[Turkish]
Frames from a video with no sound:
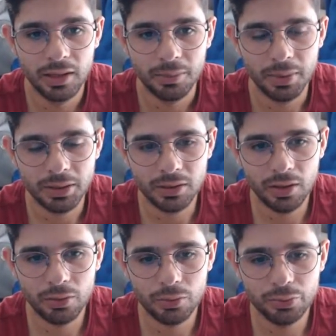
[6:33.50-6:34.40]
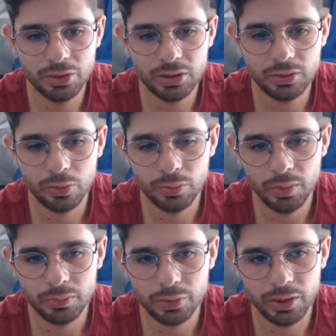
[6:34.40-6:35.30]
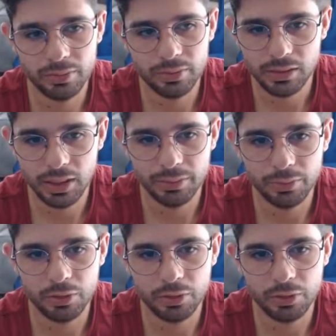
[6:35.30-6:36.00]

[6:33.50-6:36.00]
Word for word: Beta'da olduğu için koymamış olabilirler büyük